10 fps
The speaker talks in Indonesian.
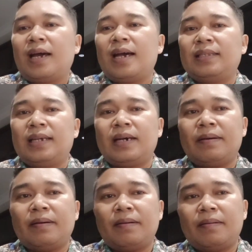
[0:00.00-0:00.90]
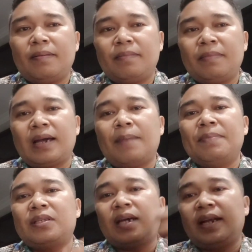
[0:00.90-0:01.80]
hanya
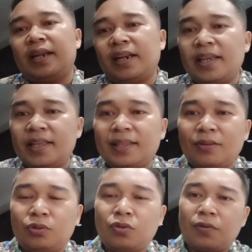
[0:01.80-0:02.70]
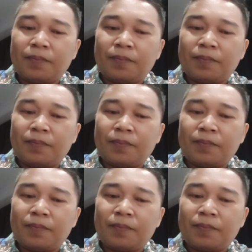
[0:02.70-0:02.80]
menghabiskan energi kita untuk